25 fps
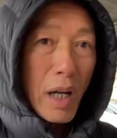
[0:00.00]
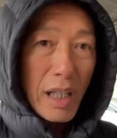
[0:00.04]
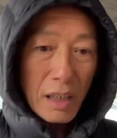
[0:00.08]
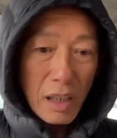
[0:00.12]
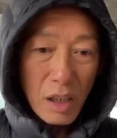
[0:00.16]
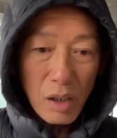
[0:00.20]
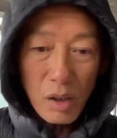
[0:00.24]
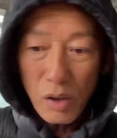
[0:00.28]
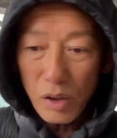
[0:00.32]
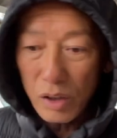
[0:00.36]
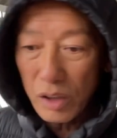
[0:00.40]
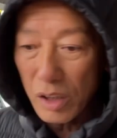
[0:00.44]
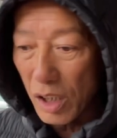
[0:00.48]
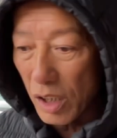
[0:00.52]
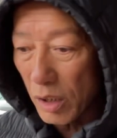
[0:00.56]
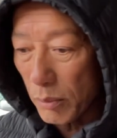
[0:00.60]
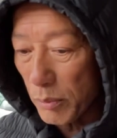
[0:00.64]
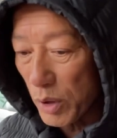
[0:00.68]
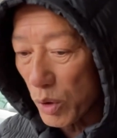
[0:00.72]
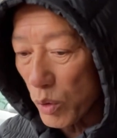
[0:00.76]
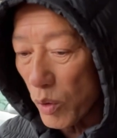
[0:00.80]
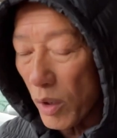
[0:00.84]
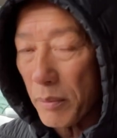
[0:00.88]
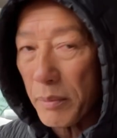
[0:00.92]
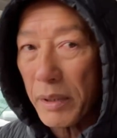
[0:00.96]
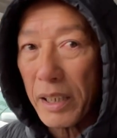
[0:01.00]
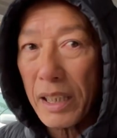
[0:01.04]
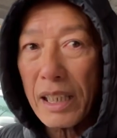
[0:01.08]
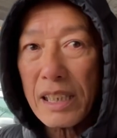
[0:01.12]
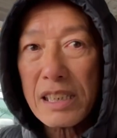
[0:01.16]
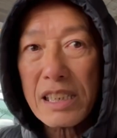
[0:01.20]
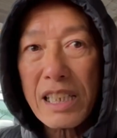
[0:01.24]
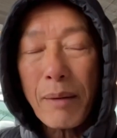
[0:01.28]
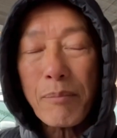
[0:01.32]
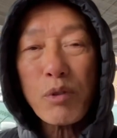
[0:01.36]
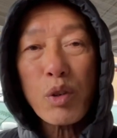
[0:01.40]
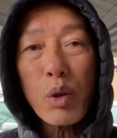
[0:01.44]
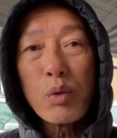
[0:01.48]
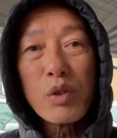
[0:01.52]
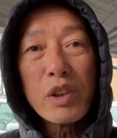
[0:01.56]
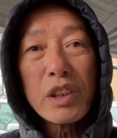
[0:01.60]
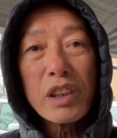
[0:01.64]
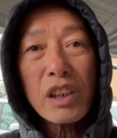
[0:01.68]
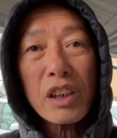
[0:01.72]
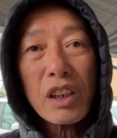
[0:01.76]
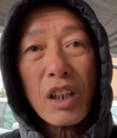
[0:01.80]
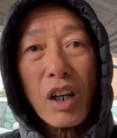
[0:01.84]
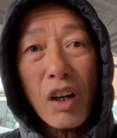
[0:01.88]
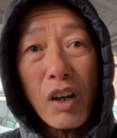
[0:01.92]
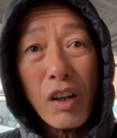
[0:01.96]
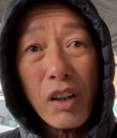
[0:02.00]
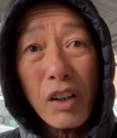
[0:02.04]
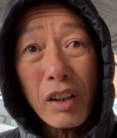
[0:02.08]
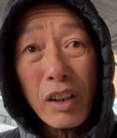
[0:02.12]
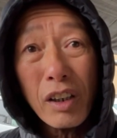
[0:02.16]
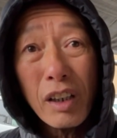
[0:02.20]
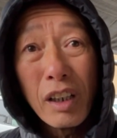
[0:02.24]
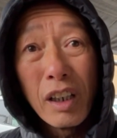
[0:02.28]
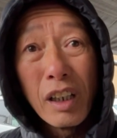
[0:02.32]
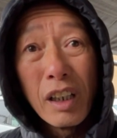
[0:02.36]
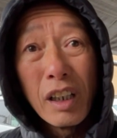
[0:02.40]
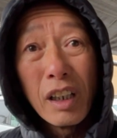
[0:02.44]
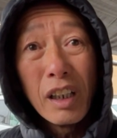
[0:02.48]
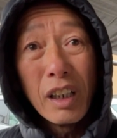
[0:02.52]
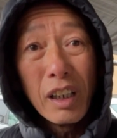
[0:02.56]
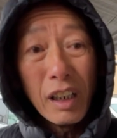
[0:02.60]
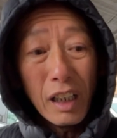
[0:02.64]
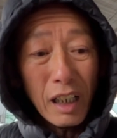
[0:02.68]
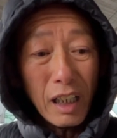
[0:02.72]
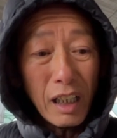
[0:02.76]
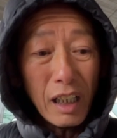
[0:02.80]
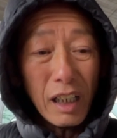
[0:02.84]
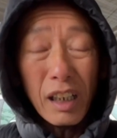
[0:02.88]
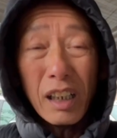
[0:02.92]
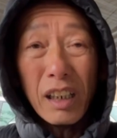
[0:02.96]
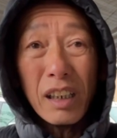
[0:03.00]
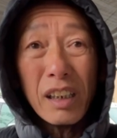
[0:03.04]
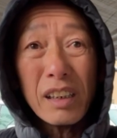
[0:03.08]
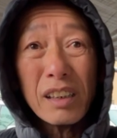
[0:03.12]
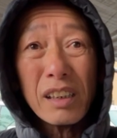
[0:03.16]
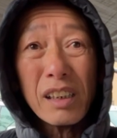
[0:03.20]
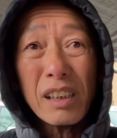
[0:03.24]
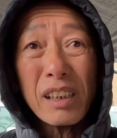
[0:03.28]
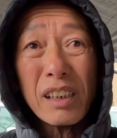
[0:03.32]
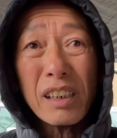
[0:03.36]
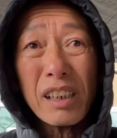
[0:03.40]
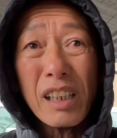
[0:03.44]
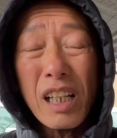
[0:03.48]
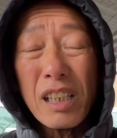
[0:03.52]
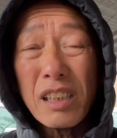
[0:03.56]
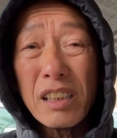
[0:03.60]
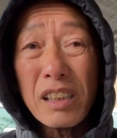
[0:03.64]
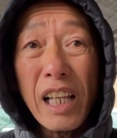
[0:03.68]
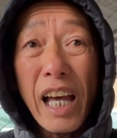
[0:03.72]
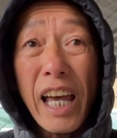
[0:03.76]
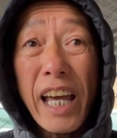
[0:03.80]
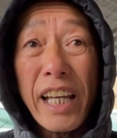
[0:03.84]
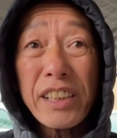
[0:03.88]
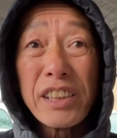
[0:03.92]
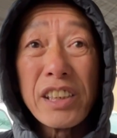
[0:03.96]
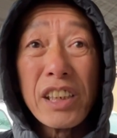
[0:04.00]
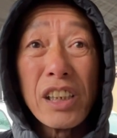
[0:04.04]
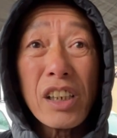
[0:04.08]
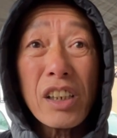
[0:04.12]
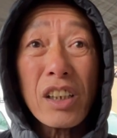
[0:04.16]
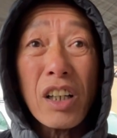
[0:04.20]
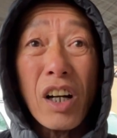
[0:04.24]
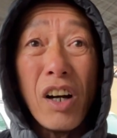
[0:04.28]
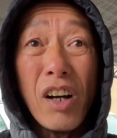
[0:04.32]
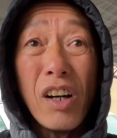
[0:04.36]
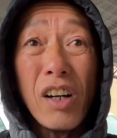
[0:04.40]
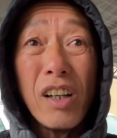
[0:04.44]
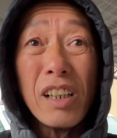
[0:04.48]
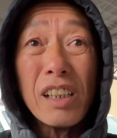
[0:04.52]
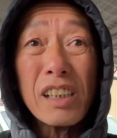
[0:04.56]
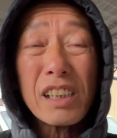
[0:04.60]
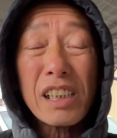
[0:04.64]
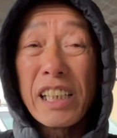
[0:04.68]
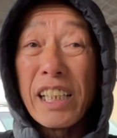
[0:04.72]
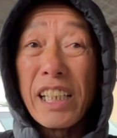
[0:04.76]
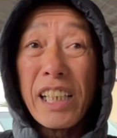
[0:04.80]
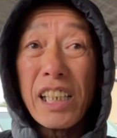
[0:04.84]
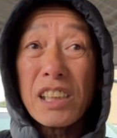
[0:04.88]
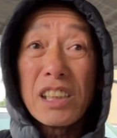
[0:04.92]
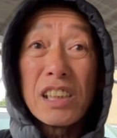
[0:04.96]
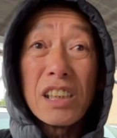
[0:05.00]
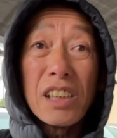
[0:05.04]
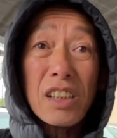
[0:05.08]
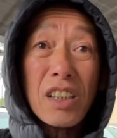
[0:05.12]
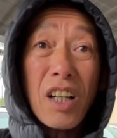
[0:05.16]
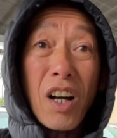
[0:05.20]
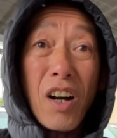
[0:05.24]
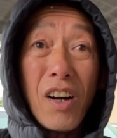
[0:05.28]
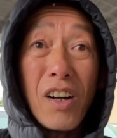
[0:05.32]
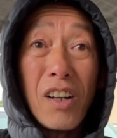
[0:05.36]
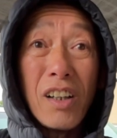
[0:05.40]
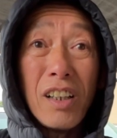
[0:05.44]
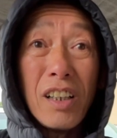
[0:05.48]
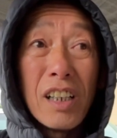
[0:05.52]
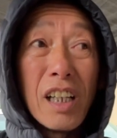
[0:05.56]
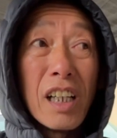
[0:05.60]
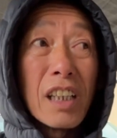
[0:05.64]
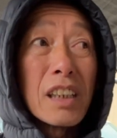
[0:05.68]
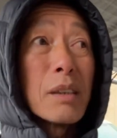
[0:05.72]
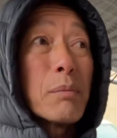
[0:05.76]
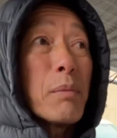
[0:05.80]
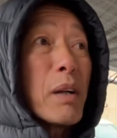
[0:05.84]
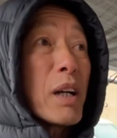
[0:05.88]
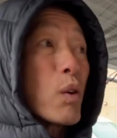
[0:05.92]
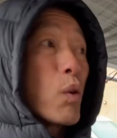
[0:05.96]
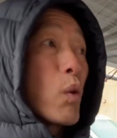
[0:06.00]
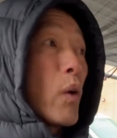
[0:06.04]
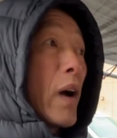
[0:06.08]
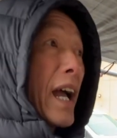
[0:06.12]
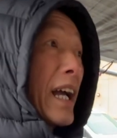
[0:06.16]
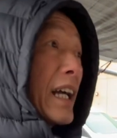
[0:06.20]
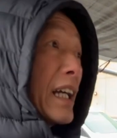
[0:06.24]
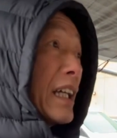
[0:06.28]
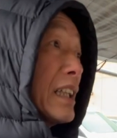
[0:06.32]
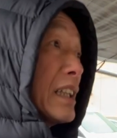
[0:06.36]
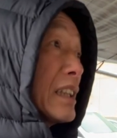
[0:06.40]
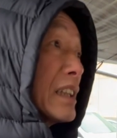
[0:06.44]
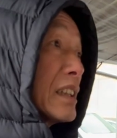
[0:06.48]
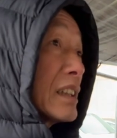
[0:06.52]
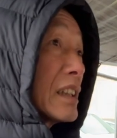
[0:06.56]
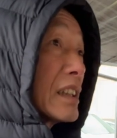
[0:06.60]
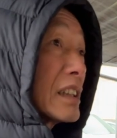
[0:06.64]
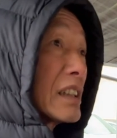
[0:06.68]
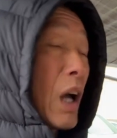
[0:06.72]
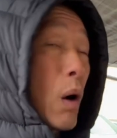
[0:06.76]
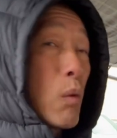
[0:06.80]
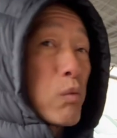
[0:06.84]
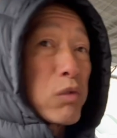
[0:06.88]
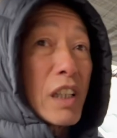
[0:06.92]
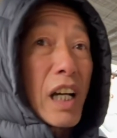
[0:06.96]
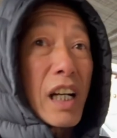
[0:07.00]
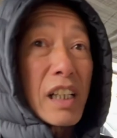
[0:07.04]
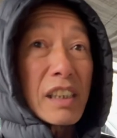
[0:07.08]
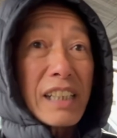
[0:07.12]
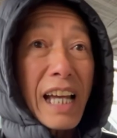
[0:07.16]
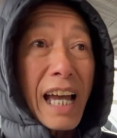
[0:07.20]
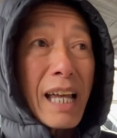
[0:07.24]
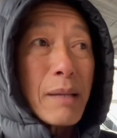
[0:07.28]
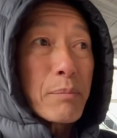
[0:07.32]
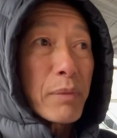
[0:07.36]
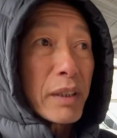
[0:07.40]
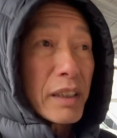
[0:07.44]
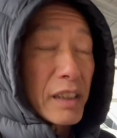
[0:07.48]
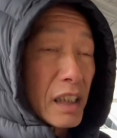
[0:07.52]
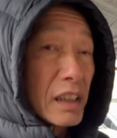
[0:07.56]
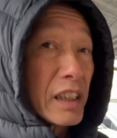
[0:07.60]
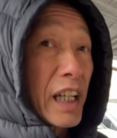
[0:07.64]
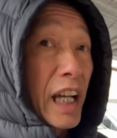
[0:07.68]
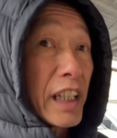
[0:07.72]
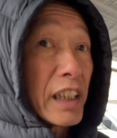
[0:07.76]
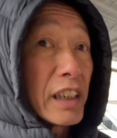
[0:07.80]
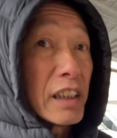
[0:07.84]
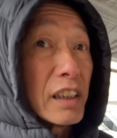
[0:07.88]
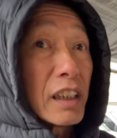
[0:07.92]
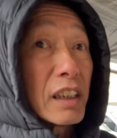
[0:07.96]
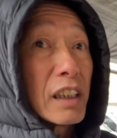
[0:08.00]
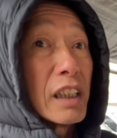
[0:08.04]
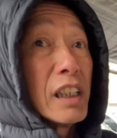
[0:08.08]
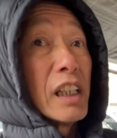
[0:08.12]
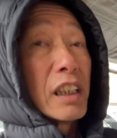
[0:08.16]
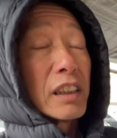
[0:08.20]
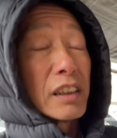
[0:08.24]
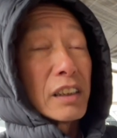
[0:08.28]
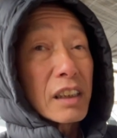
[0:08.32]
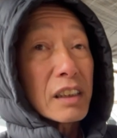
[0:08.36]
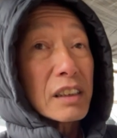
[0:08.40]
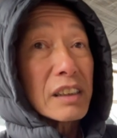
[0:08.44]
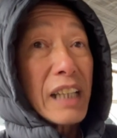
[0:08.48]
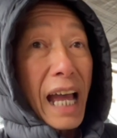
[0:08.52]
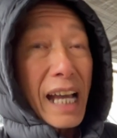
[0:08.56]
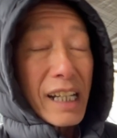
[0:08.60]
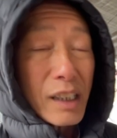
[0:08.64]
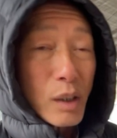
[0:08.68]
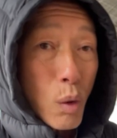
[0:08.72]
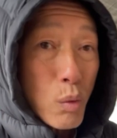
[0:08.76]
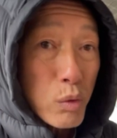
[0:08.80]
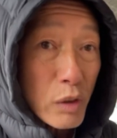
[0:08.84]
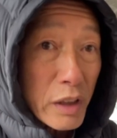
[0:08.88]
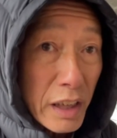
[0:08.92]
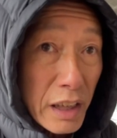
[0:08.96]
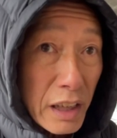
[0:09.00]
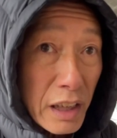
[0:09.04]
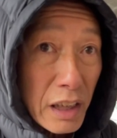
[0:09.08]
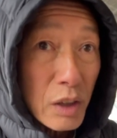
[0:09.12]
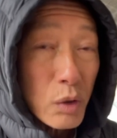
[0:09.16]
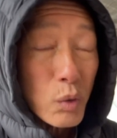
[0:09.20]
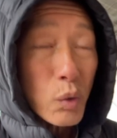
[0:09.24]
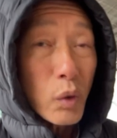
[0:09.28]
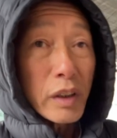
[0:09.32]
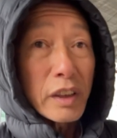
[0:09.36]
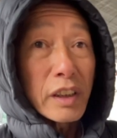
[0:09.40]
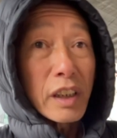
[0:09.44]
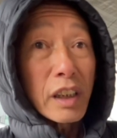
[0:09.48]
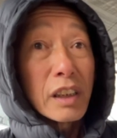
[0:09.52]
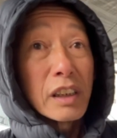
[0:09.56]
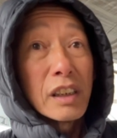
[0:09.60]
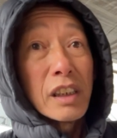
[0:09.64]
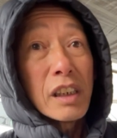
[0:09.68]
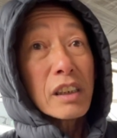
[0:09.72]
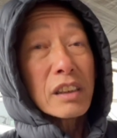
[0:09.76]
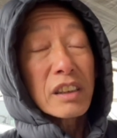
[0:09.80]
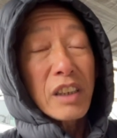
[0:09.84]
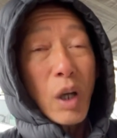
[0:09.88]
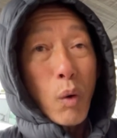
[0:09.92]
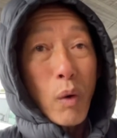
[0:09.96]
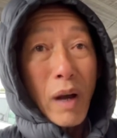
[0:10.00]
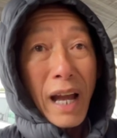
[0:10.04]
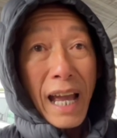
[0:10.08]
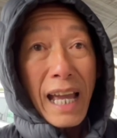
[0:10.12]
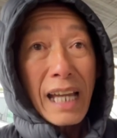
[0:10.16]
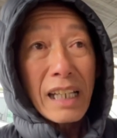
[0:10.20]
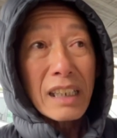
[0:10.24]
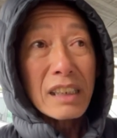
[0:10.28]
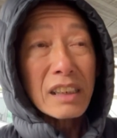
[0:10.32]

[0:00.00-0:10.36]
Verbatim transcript: đó hồi đó mình qua Mỹ là Samsung chưa có uh, hình đề chưa có kia chưa có nhưng mà qua cái dòng thời gian mình đã thấy được những đại công ty của những nước châu Á